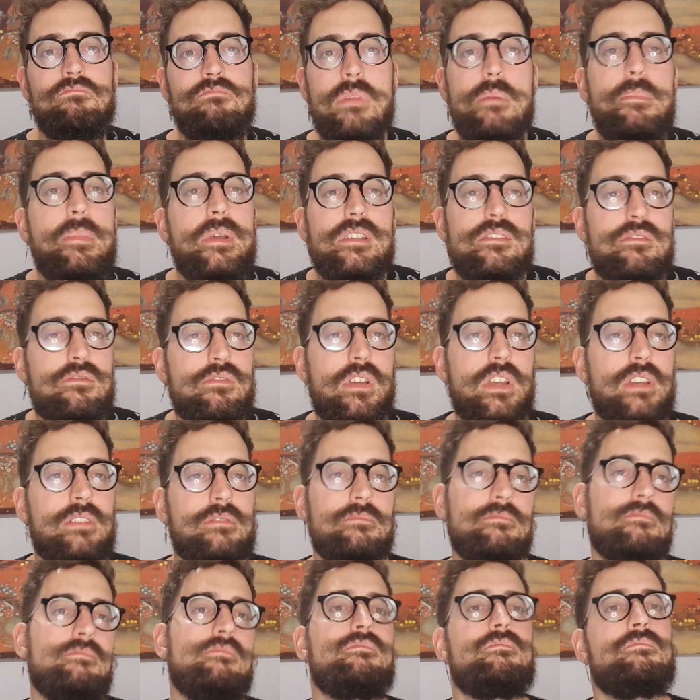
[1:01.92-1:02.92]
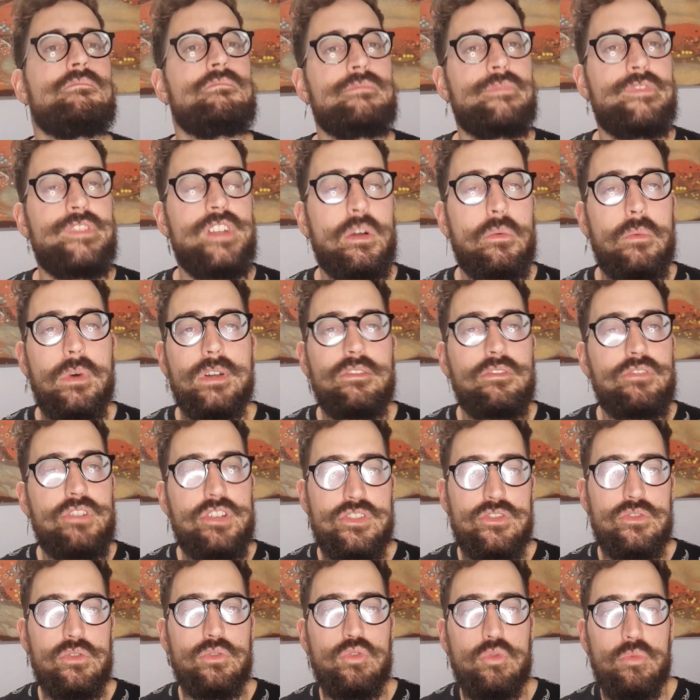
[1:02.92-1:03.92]
E penso che fino a qua non ci
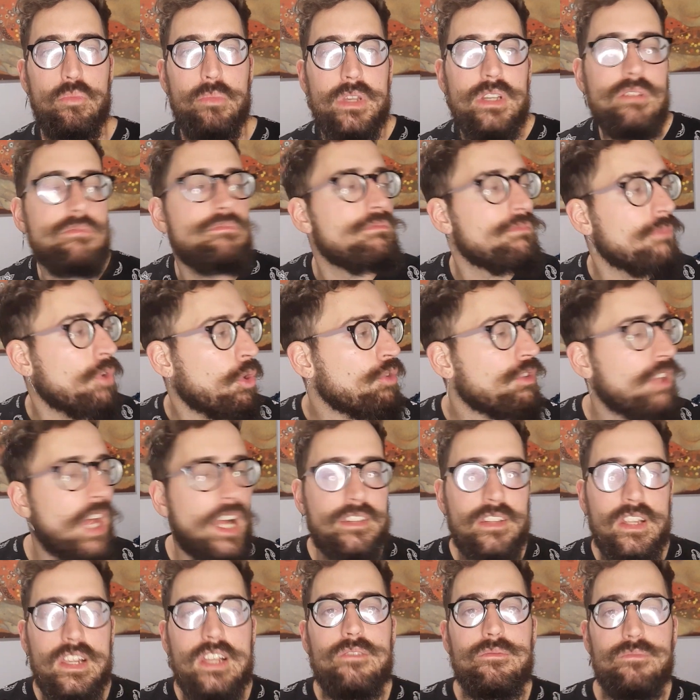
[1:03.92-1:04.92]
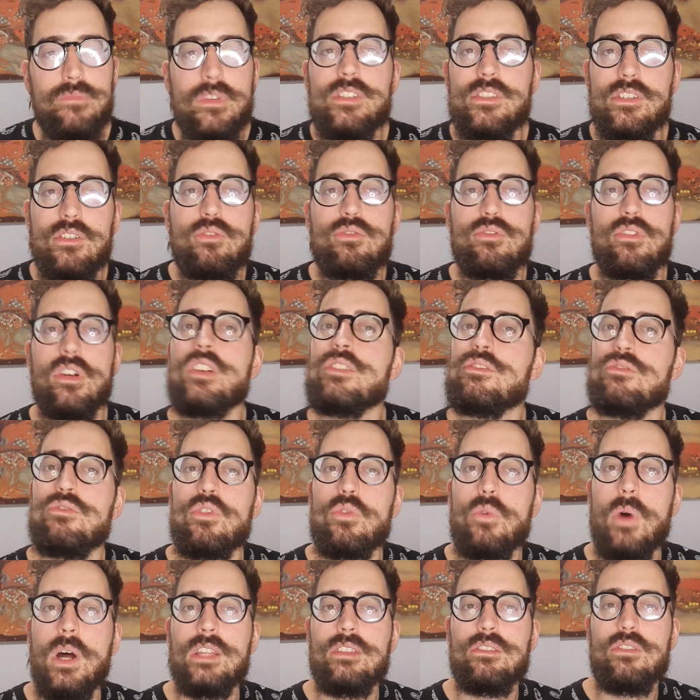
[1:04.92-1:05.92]
siano dubbi. Contatele, vi assicuro che
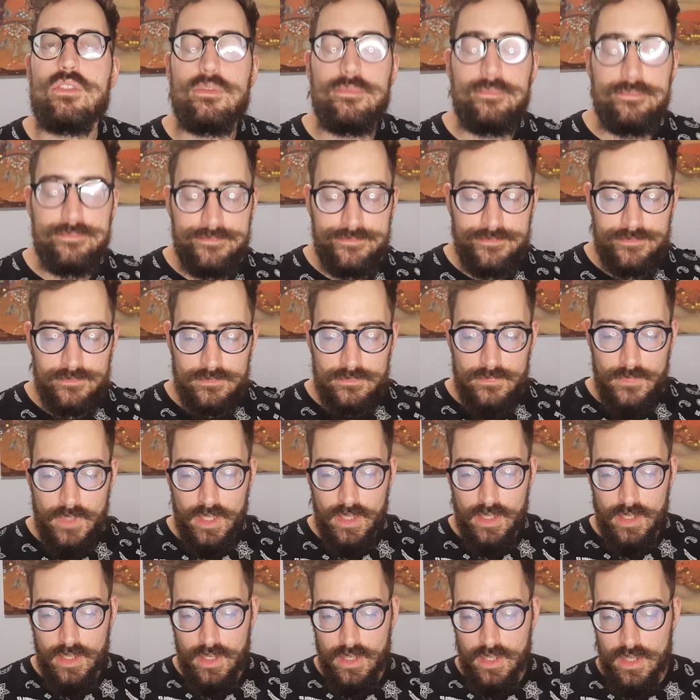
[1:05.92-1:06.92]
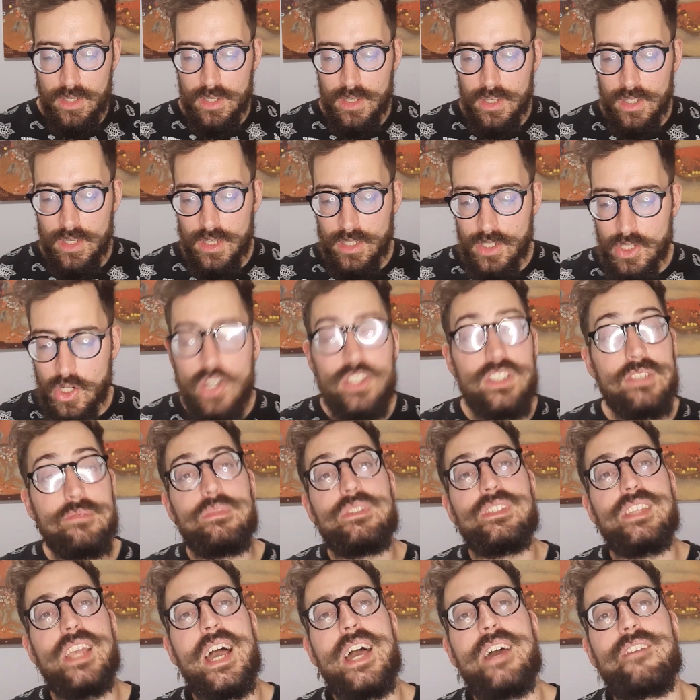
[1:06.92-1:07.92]
sono quattro. Cosa
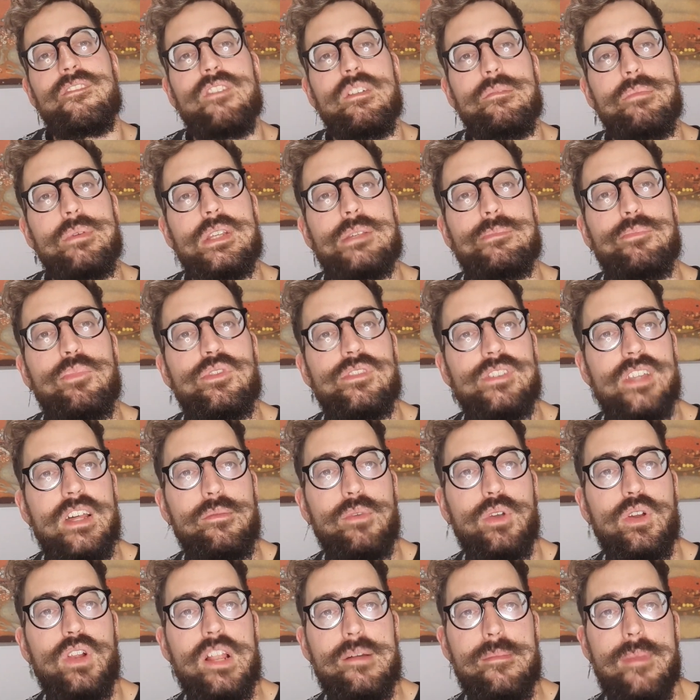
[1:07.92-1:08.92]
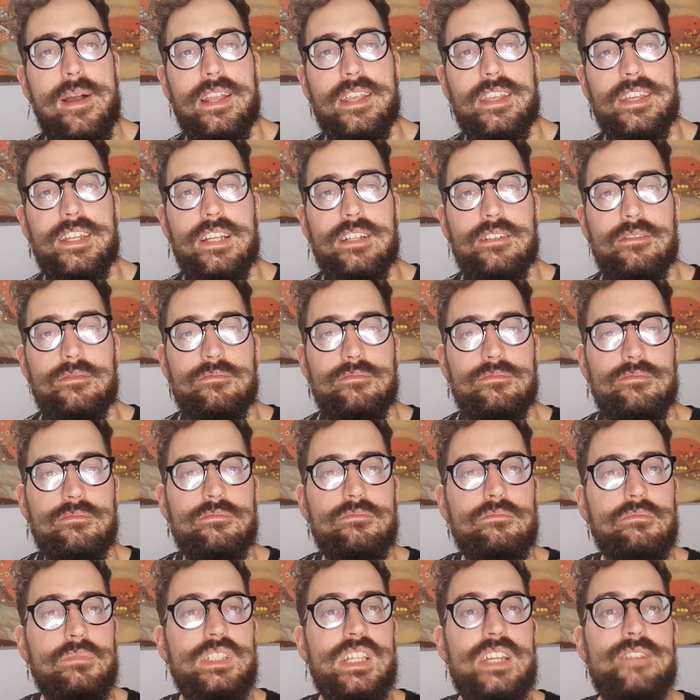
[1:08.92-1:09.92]
mi serve per spostarmi con la macchina?
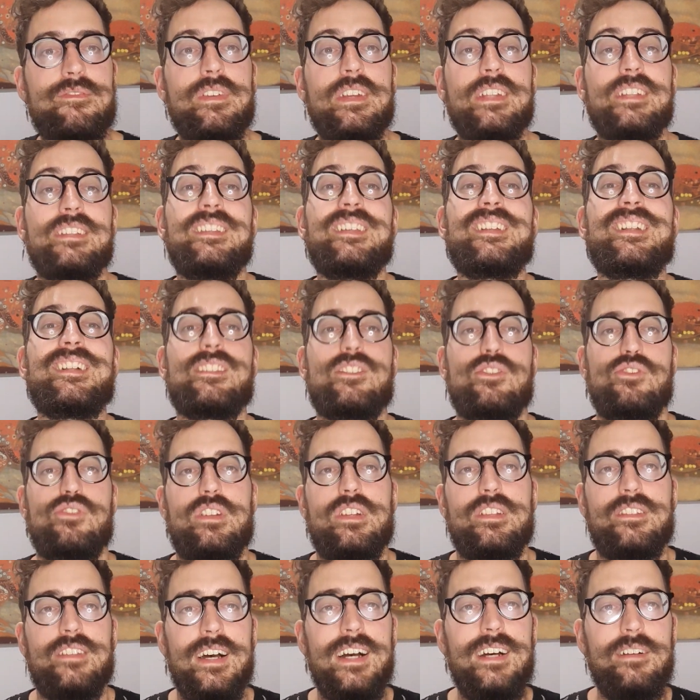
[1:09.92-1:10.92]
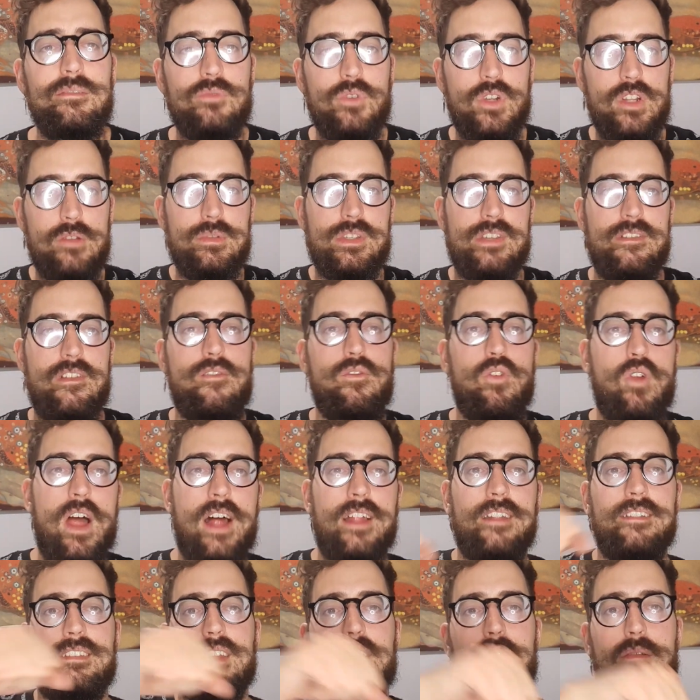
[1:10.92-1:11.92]
Mi serve direzionalità, mi serve il
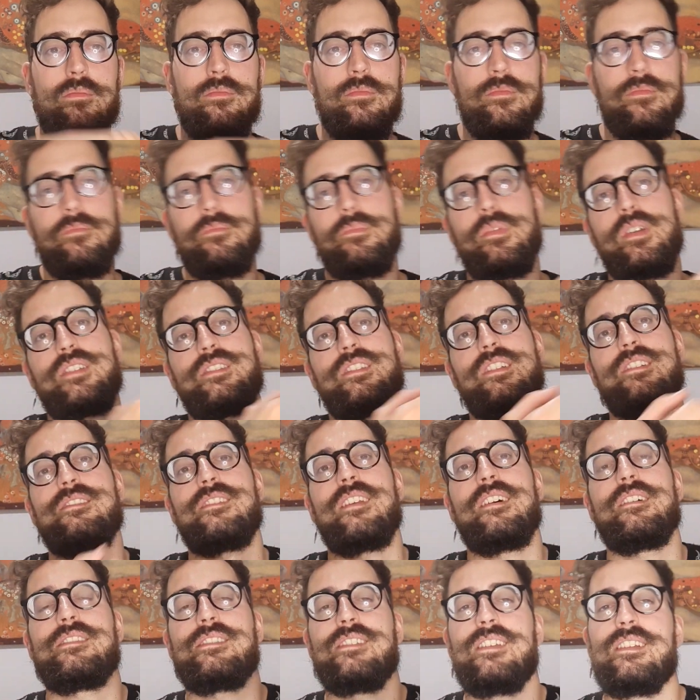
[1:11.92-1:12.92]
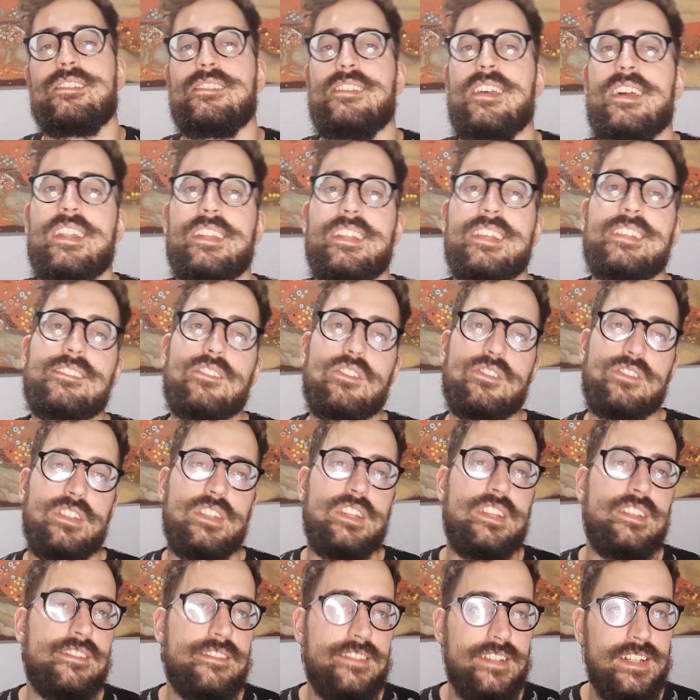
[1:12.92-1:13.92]
volante per sterzare a destra e a
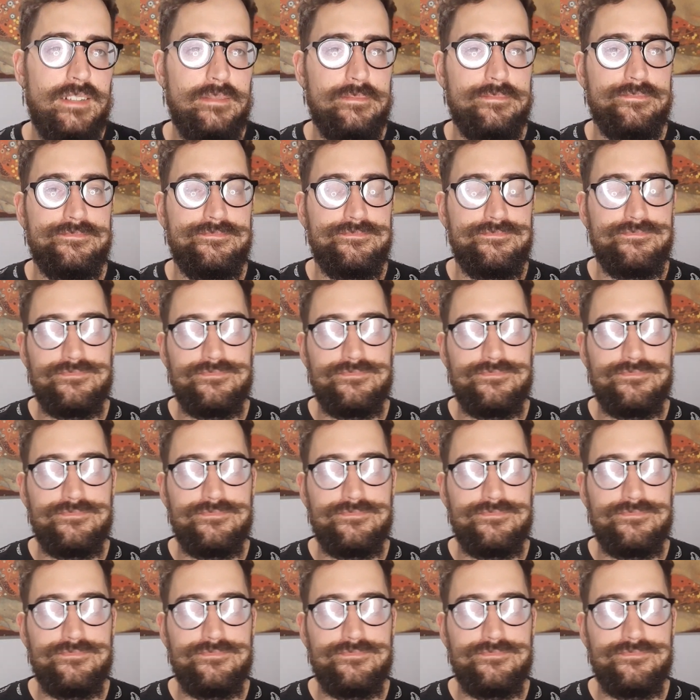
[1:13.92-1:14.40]
sinistra,